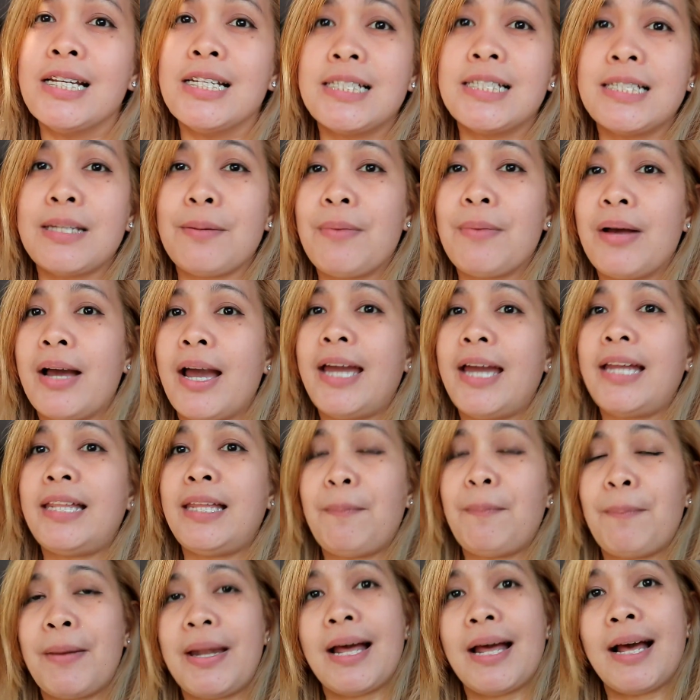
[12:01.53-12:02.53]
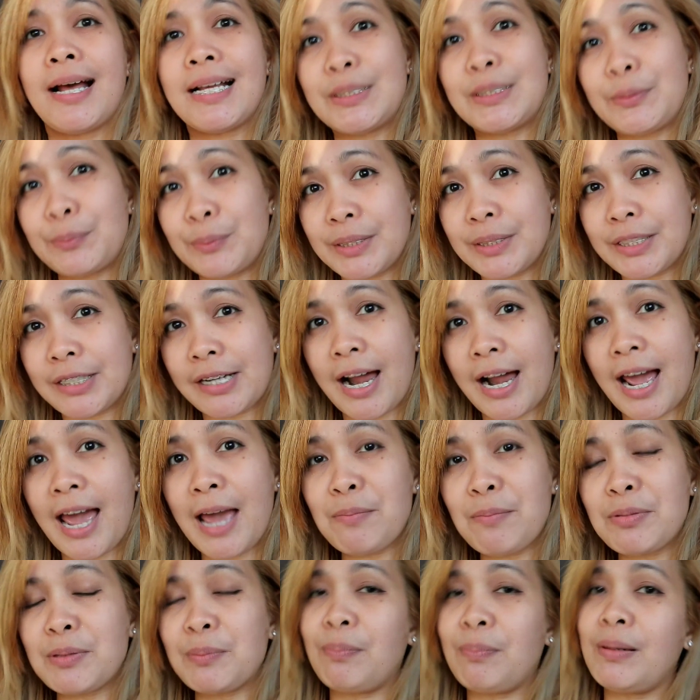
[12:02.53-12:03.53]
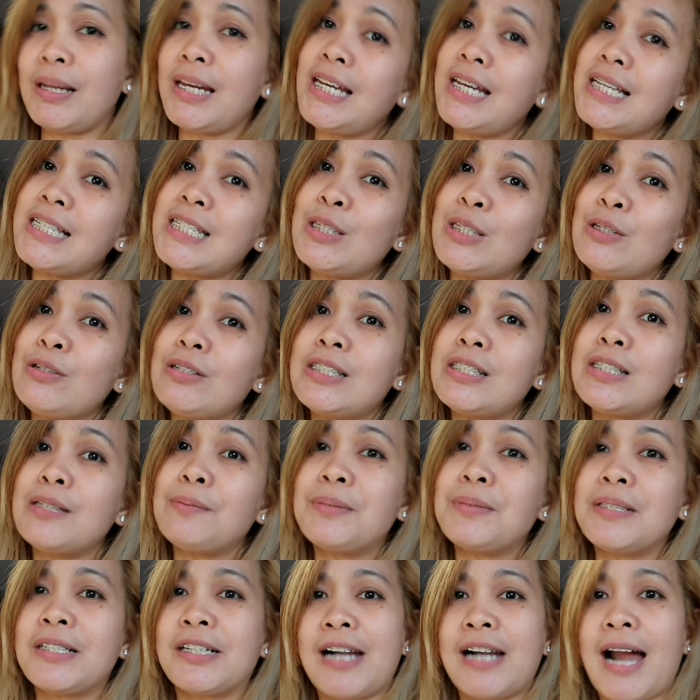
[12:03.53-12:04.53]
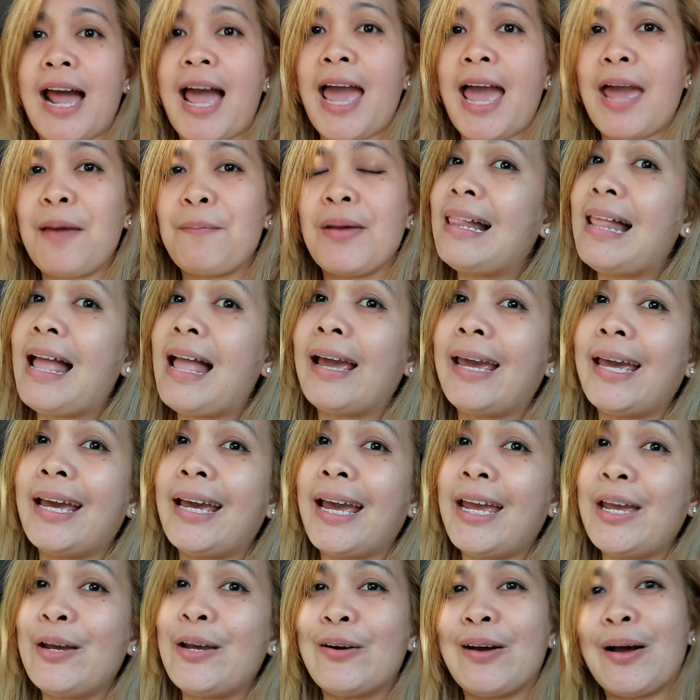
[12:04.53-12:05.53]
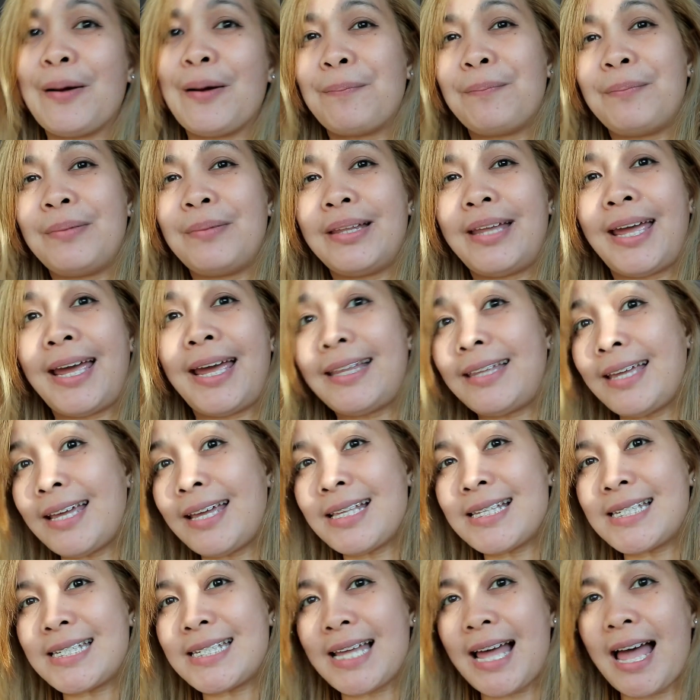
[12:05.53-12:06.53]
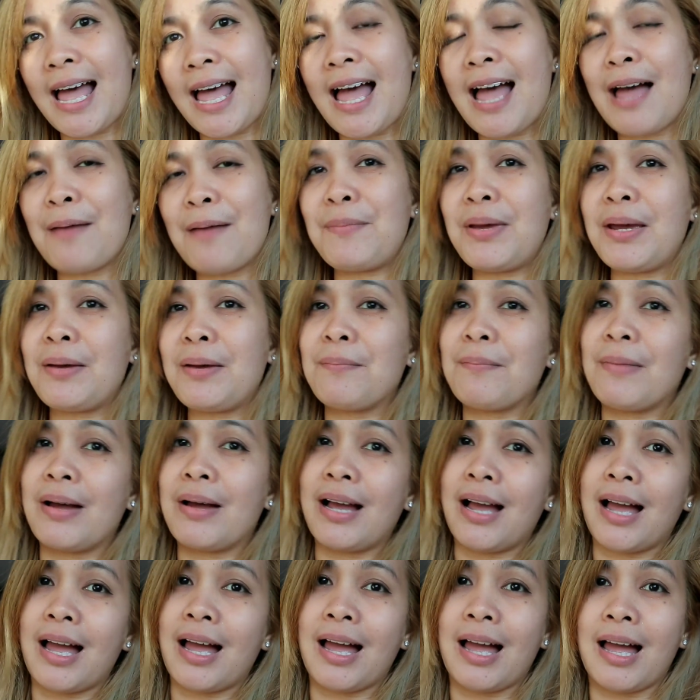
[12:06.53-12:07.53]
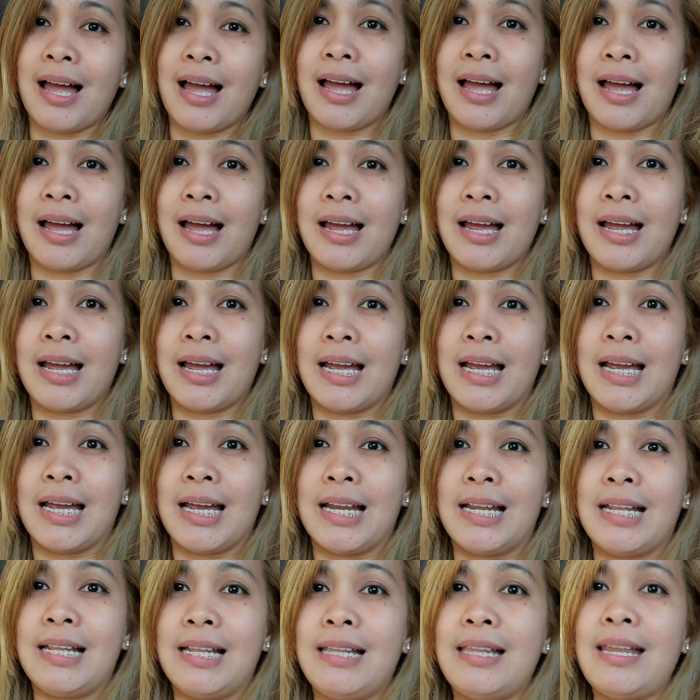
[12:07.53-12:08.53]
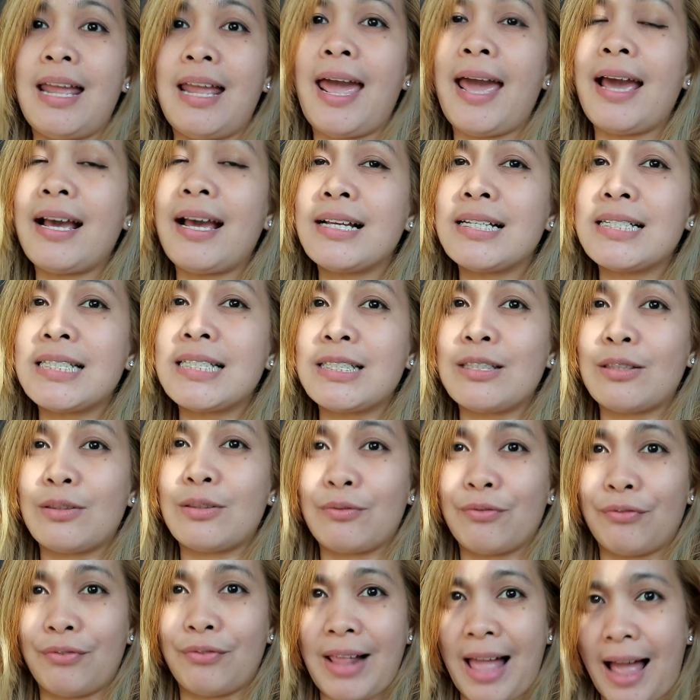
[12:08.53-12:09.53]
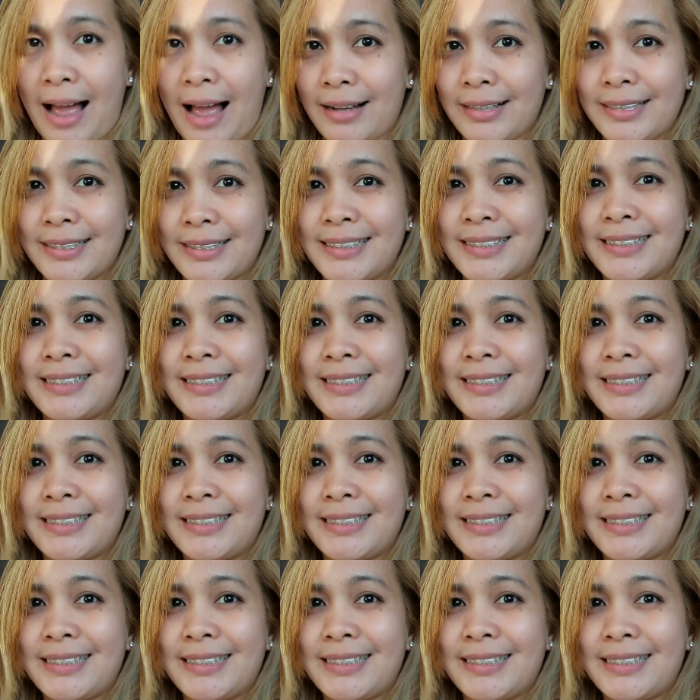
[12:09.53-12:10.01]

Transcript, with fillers: Sa mga hindi pa nakasubscribe, please do subscribe. Lagi kayong updated sa aming mga next vlogs.